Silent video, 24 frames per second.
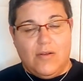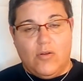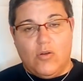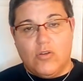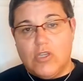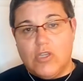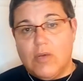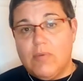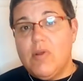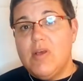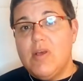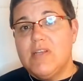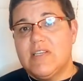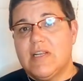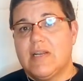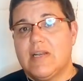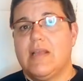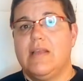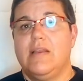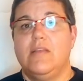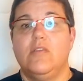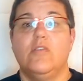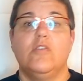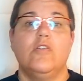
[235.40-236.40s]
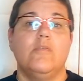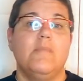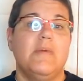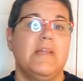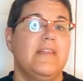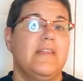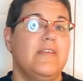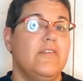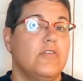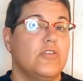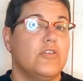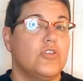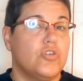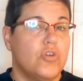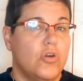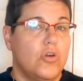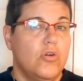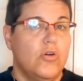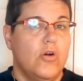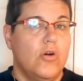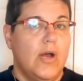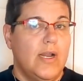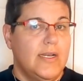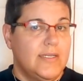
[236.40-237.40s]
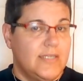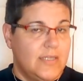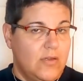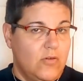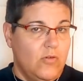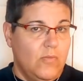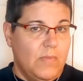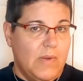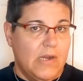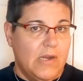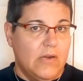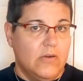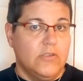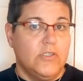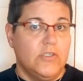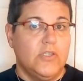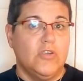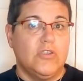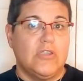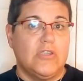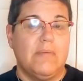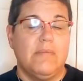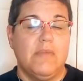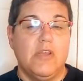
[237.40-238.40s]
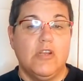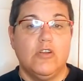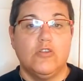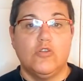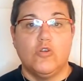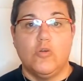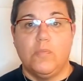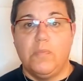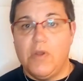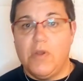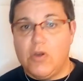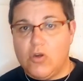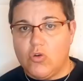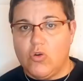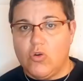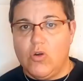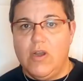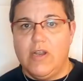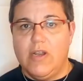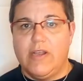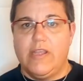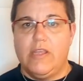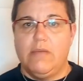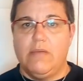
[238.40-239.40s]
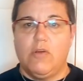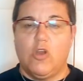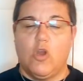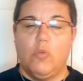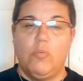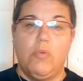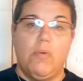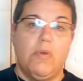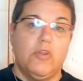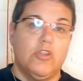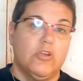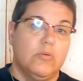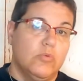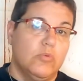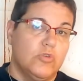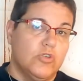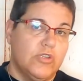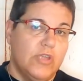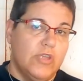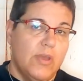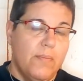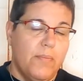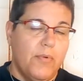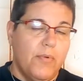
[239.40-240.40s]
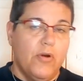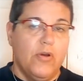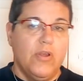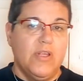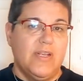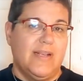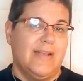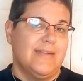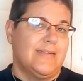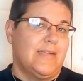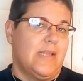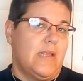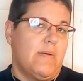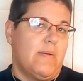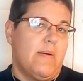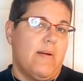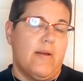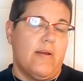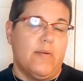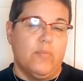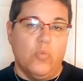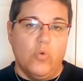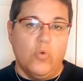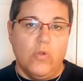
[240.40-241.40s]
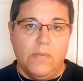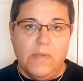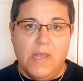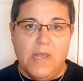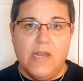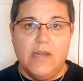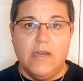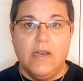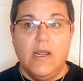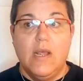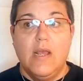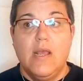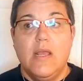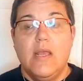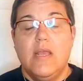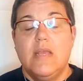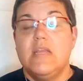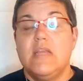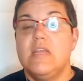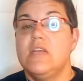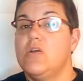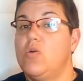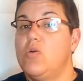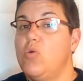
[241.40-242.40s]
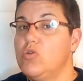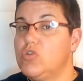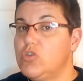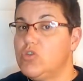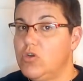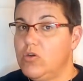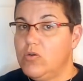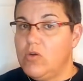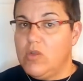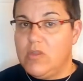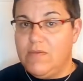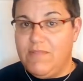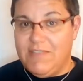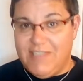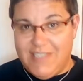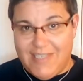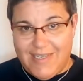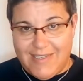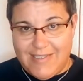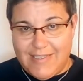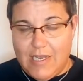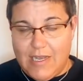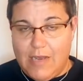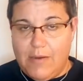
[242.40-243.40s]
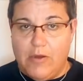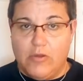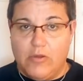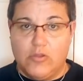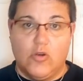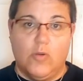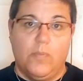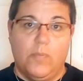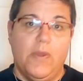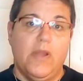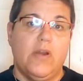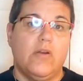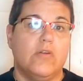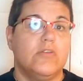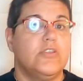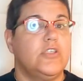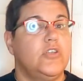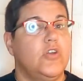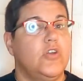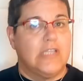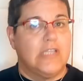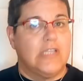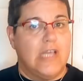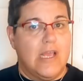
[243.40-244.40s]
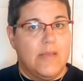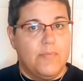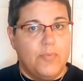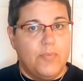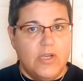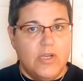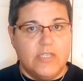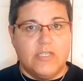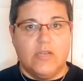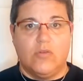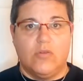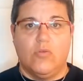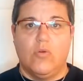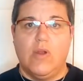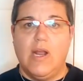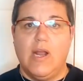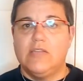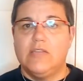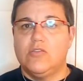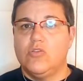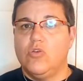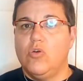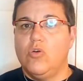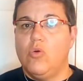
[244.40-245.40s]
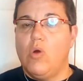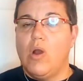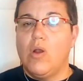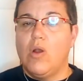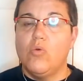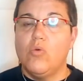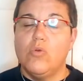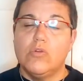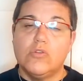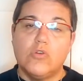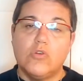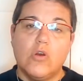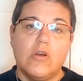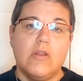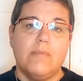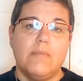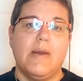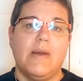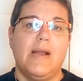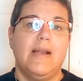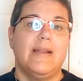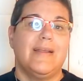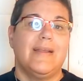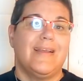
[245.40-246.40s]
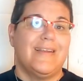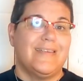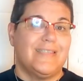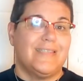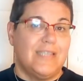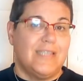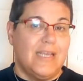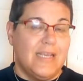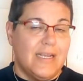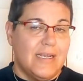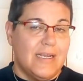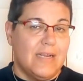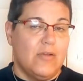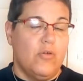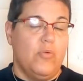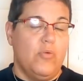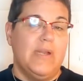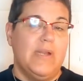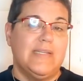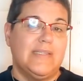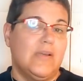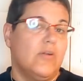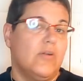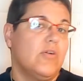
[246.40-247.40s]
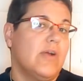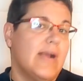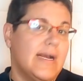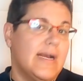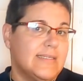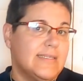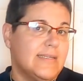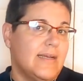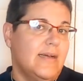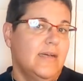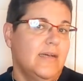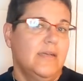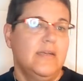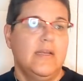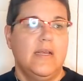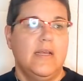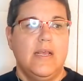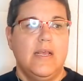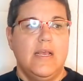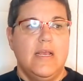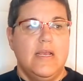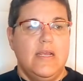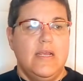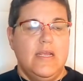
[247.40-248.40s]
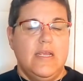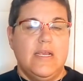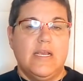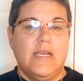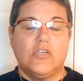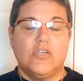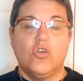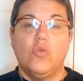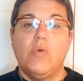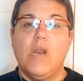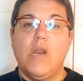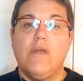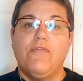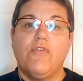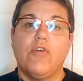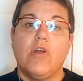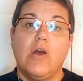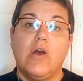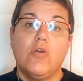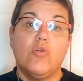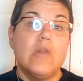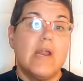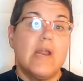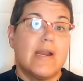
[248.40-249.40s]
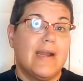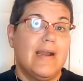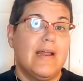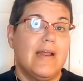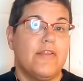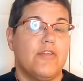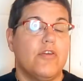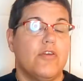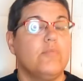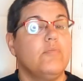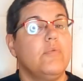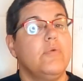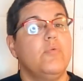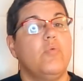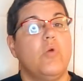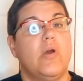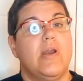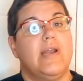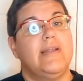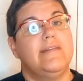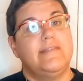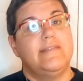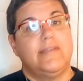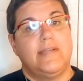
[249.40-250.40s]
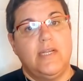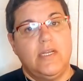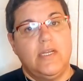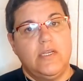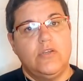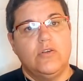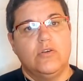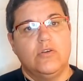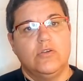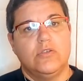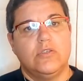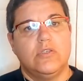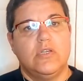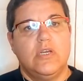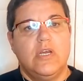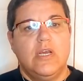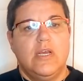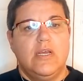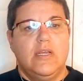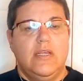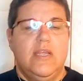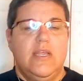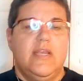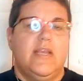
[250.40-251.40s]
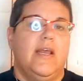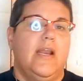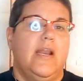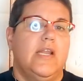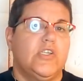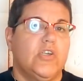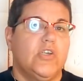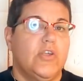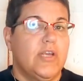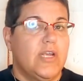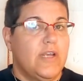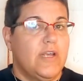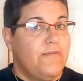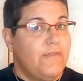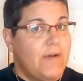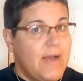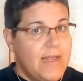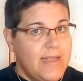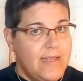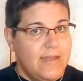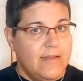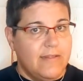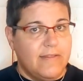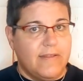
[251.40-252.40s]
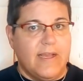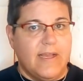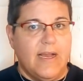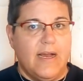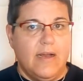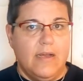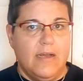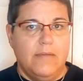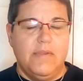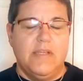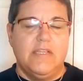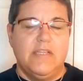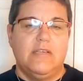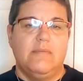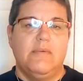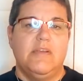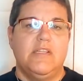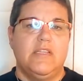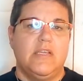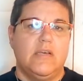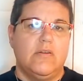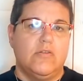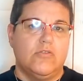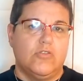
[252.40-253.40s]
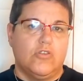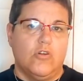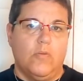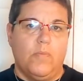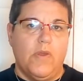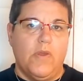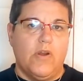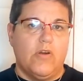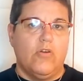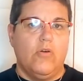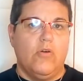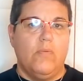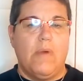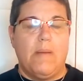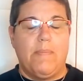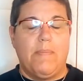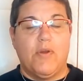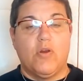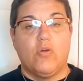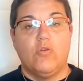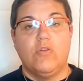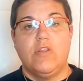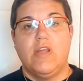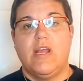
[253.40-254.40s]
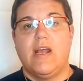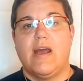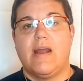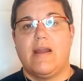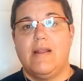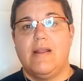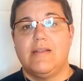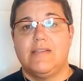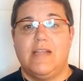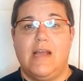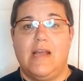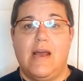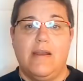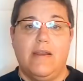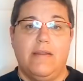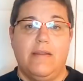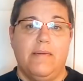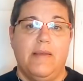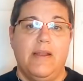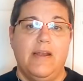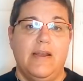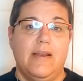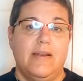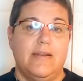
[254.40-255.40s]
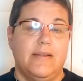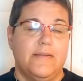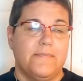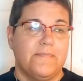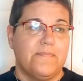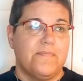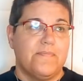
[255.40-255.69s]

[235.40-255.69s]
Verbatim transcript: cuando hablo de ser querido no me ciño solo al ser humano, sino también otro perro con el que lleva conviviendo mucho tiempo y que se llevaban muy bien. Incluso no hace falta que sea otro perro, que también puede ser un gato o algún otro animal que, esté, hubiera estado en casa y que se hubiera forjado una relación muy buena entre ellos y que el hecho de que fallezca, evidentemente, a nuestro perro va a perjudicarle a nivel